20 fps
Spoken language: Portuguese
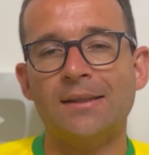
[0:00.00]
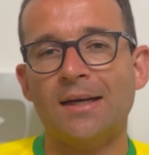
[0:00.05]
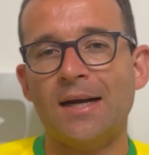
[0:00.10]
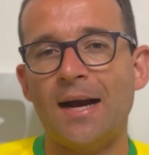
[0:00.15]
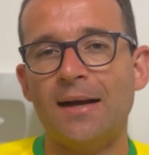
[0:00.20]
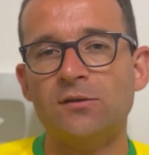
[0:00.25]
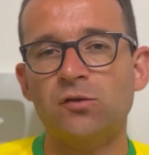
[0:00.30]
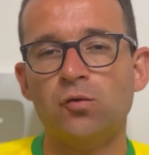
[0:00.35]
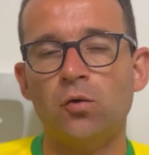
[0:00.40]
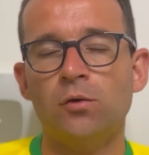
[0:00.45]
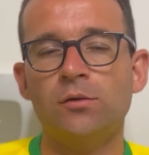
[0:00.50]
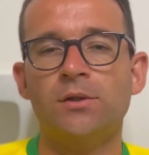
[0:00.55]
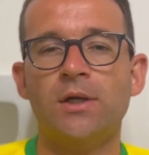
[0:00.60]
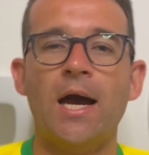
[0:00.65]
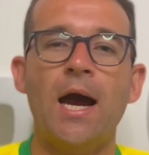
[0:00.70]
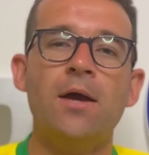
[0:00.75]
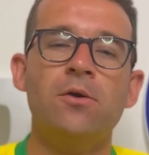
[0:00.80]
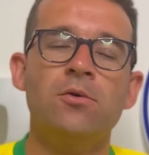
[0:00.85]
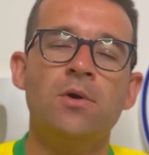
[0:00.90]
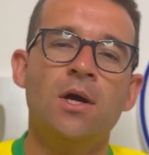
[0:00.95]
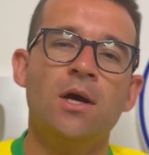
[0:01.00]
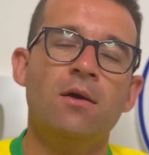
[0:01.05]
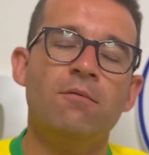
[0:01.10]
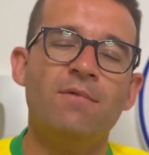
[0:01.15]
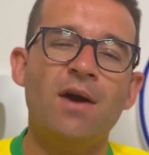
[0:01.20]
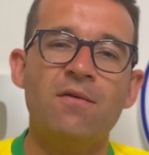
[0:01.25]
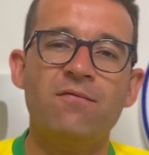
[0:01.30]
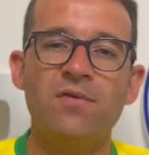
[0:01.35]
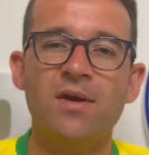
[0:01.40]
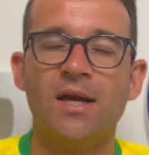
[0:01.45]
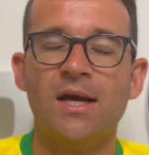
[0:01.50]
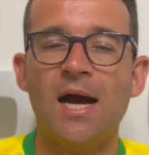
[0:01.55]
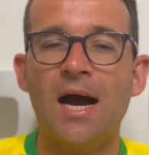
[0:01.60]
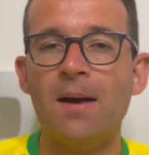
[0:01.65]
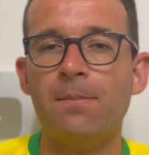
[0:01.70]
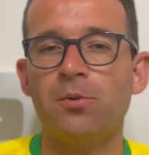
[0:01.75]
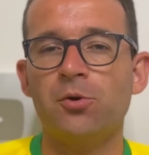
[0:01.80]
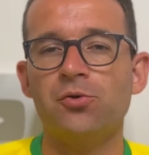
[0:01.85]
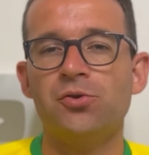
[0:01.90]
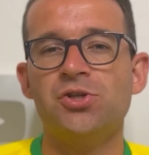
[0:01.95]
Caso contrário, vai
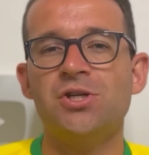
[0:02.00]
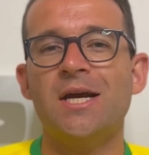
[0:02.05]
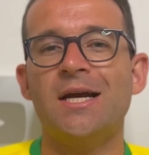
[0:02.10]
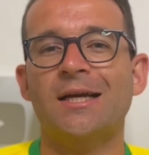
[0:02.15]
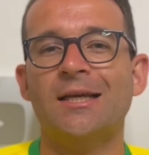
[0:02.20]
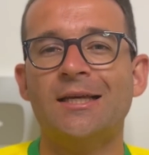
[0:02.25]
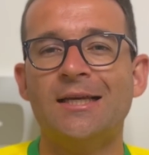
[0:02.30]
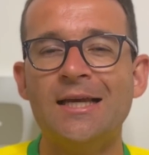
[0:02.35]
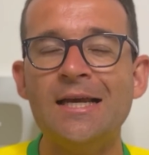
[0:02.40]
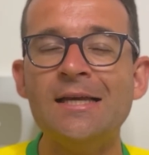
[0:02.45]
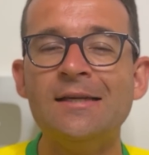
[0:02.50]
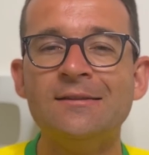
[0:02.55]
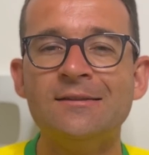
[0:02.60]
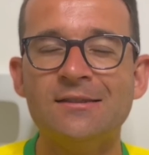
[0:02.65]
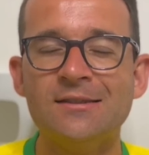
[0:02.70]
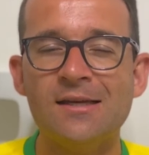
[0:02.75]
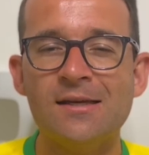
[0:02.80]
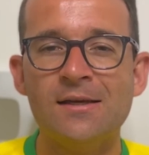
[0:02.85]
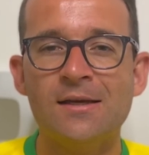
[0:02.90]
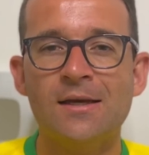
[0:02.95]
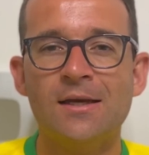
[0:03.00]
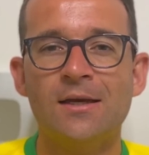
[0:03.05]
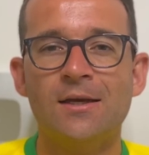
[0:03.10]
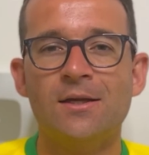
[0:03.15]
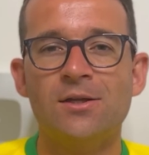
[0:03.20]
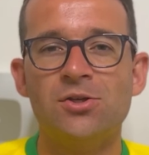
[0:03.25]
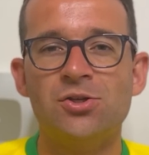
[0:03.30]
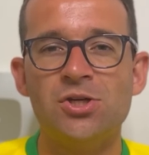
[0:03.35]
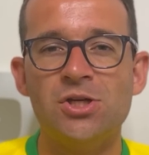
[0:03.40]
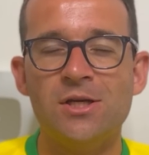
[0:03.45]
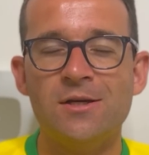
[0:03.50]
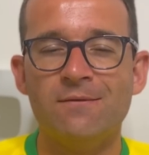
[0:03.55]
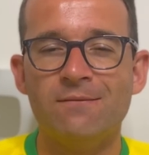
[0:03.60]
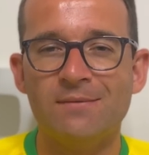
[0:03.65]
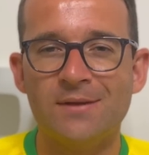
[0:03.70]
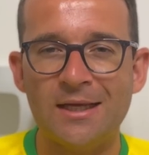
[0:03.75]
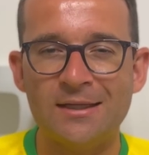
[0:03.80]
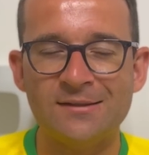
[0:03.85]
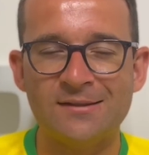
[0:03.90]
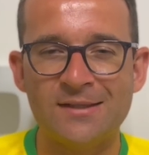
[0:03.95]
ficar para o dia 15 de
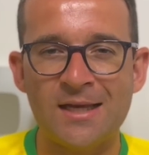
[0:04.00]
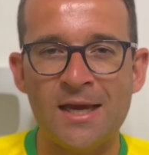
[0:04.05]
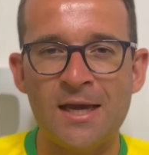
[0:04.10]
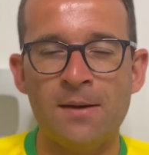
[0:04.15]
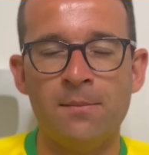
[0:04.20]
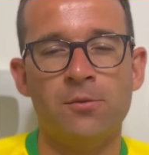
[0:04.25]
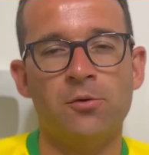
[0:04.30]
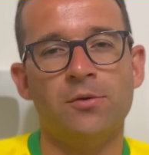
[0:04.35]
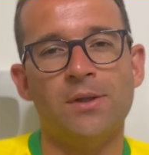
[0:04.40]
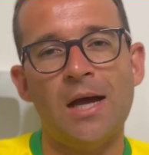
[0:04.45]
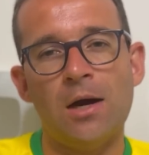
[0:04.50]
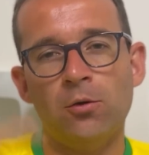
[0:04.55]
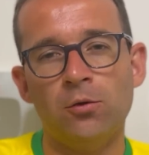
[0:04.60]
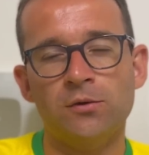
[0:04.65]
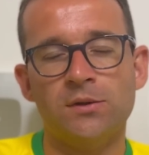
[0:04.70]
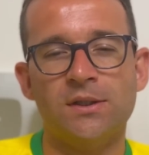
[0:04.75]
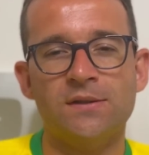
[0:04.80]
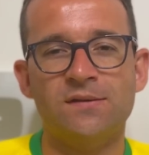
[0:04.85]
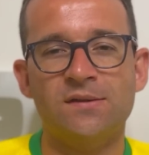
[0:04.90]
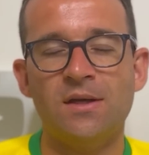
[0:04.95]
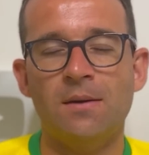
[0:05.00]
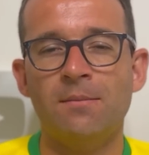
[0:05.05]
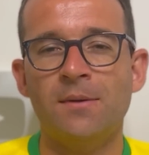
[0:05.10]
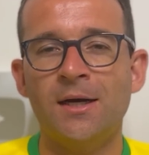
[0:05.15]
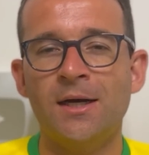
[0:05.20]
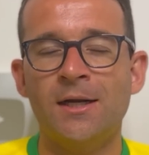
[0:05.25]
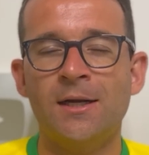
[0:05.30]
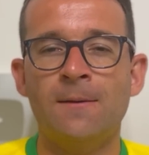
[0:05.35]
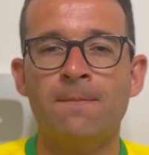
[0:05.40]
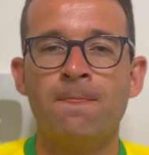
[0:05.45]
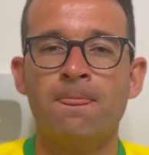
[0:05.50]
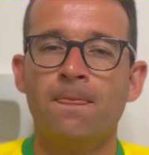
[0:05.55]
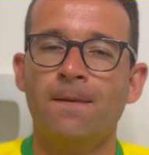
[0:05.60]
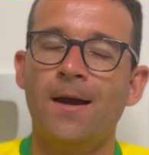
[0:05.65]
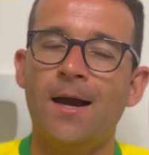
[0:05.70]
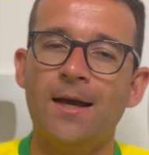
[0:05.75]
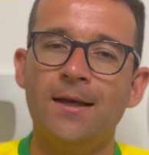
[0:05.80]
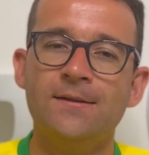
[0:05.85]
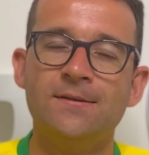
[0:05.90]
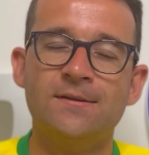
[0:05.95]
dezembro, na outra semana,
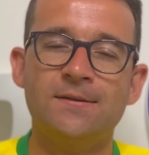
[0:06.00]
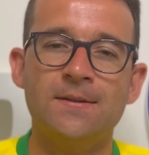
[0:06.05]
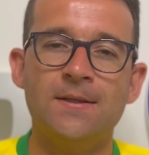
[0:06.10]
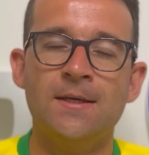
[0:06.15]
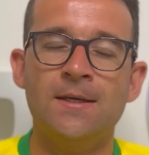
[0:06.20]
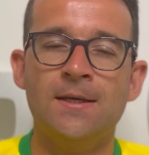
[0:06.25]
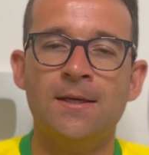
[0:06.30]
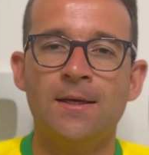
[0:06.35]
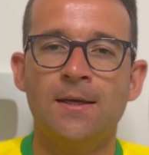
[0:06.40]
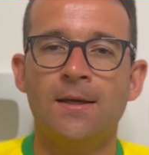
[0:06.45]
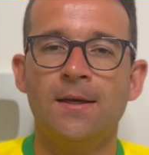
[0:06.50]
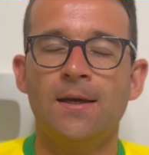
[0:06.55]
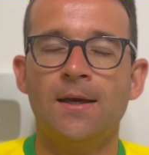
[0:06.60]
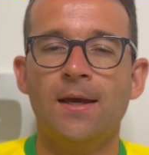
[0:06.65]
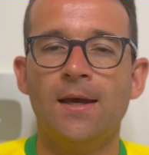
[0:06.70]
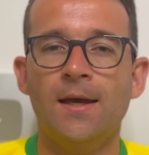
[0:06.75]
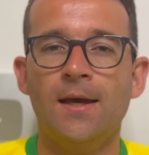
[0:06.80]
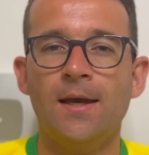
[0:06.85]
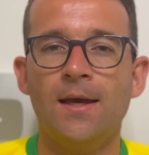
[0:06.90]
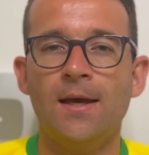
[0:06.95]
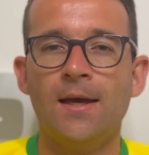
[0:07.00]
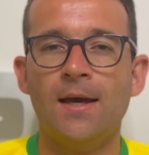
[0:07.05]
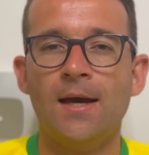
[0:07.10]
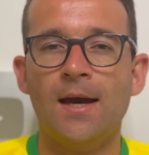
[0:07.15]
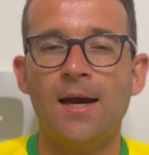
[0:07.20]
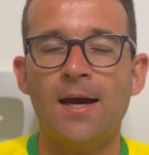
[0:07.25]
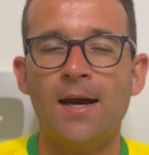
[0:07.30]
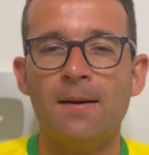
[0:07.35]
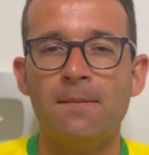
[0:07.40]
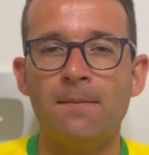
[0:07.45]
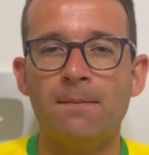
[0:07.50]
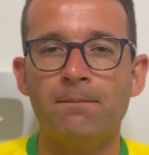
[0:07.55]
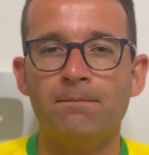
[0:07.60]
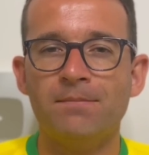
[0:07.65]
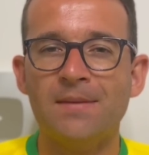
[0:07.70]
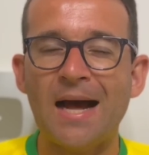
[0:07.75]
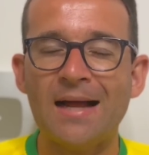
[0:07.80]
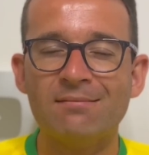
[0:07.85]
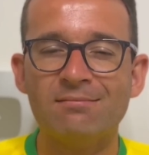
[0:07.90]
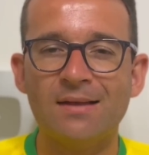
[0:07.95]
aí sim é a
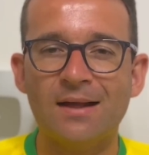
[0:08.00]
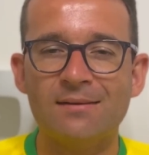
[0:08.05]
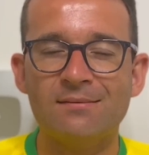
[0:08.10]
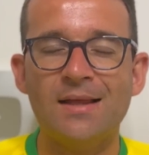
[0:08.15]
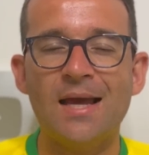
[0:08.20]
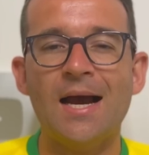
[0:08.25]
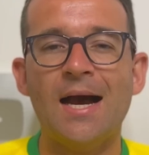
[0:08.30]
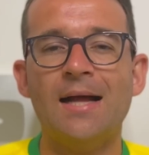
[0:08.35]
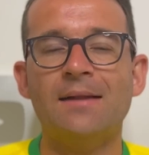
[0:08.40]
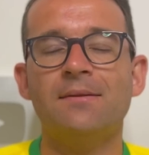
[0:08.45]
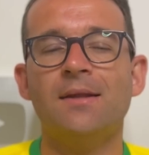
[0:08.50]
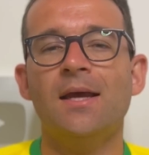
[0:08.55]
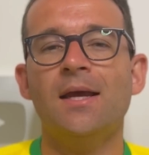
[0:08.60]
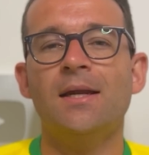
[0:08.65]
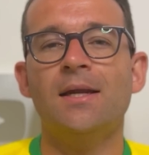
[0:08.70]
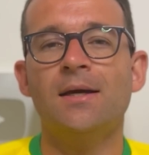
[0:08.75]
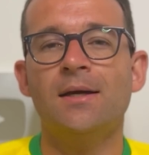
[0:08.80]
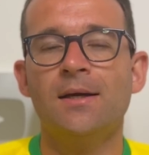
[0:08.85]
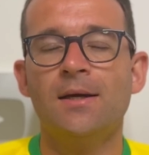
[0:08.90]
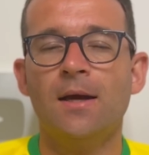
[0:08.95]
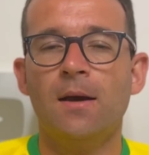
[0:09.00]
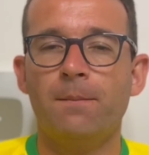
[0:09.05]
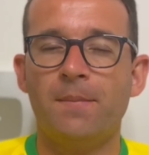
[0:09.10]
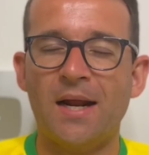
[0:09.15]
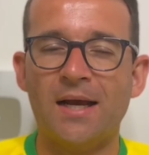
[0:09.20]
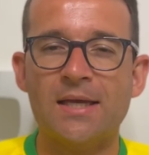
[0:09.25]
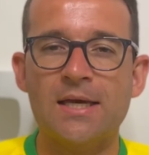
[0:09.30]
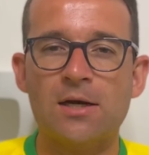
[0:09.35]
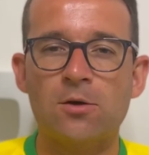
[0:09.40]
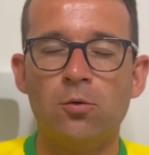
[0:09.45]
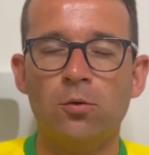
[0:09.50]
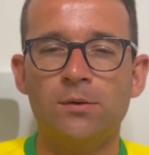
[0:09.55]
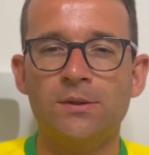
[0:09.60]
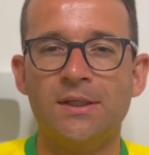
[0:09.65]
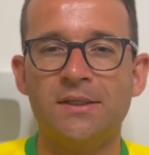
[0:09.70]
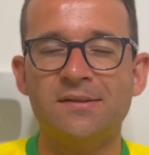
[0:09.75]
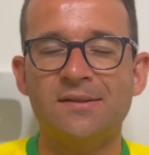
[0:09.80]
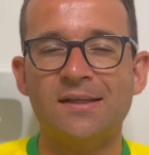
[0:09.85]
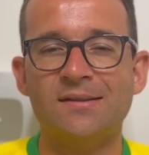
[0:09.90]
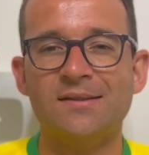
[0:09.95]
data derradeira para que
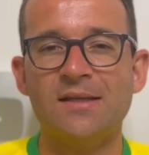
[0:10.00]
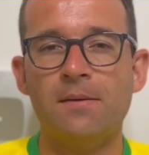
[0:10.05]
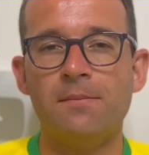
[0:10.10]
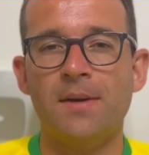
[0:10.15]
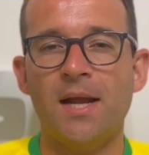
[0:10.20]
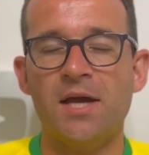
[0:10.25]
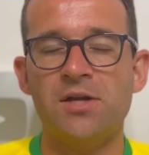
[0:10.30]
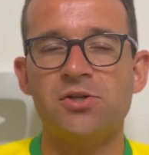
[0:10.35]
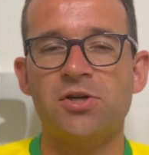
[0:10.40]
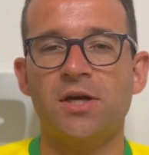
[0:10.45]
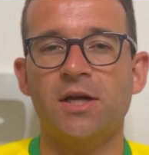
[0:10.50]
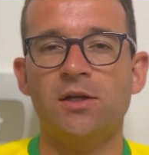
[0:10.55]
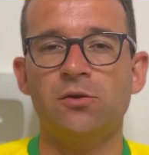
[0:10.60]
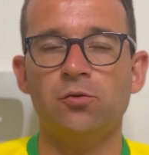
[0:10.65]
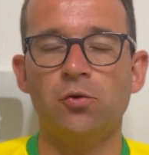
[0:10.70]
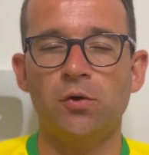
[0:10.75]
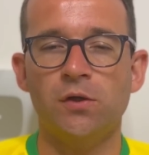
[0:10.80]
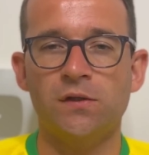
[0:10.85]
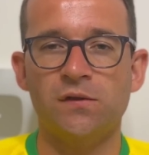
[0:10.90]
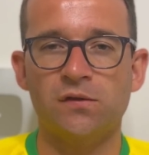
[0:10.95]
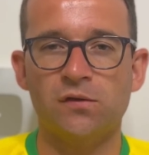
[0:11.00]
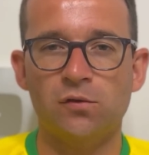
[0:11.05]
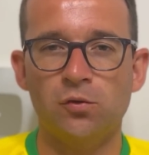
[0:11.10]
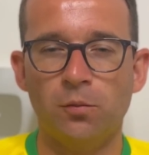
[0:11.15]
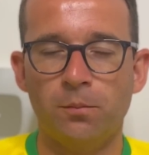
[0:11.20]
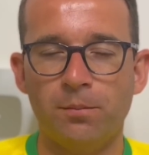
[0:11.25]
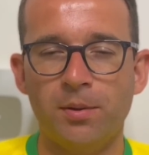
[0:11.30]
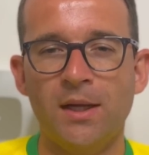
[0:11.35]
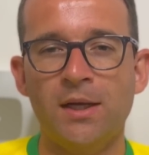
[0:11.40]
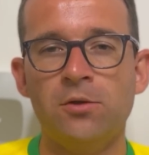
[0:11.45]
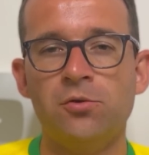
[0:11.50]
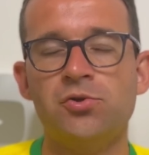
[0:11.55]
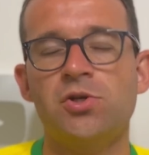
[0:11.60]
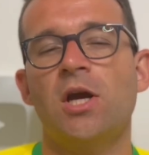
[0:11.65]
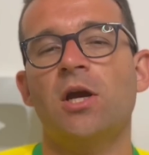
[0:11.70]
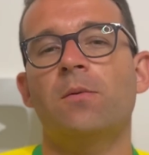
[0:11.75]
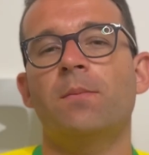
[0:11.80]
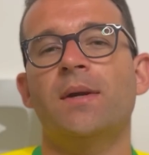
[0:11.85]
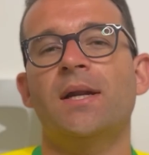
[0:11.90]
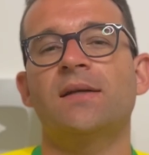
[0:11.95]
aconteça a Assembleia de Credores do Plano de
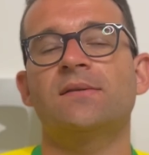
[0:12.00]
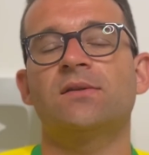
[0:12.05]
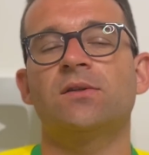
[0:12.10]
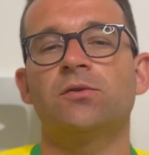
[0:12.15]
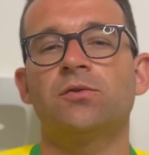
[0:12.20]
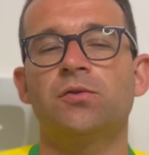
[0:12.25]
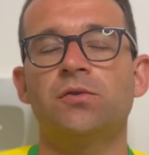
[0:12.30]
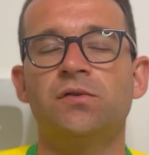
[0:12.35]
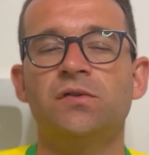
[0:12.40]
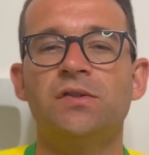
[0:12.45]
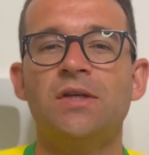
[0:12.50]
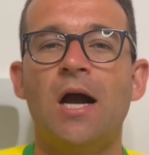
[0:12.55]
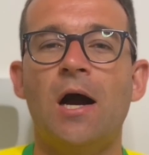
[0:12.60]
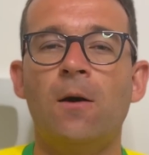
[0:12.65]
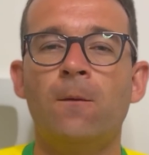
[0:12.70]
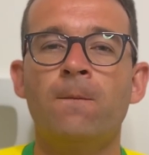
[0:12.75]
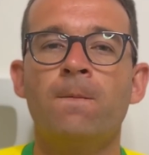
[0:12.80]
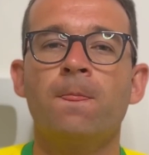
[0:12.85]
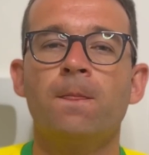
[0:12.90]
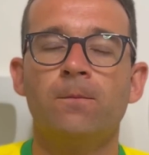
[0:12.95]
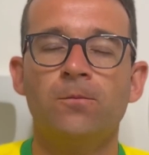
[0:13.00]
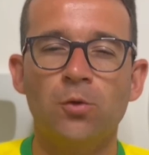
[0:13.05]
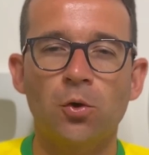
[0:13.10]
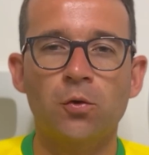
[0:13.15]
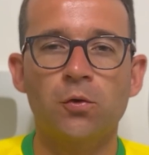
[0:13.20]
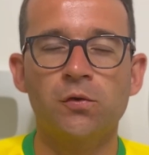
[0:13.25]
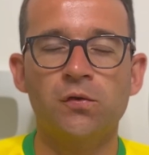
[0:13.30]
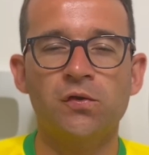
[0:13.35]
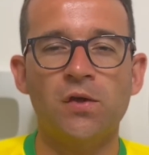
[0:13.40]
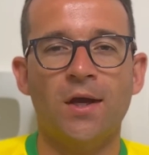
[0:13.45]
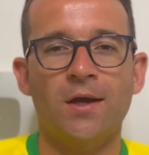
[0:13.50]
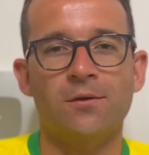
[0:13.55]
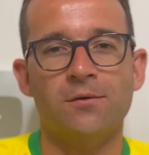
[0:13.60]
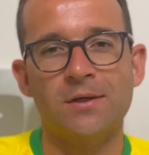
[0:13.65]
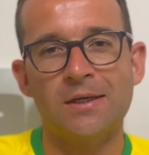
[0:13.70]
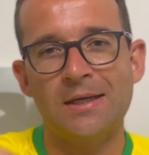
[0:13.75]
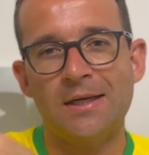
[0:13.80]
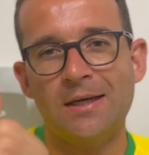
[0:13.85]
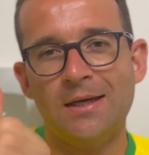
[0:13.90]
Recuperação Judicial do Cruzeiro.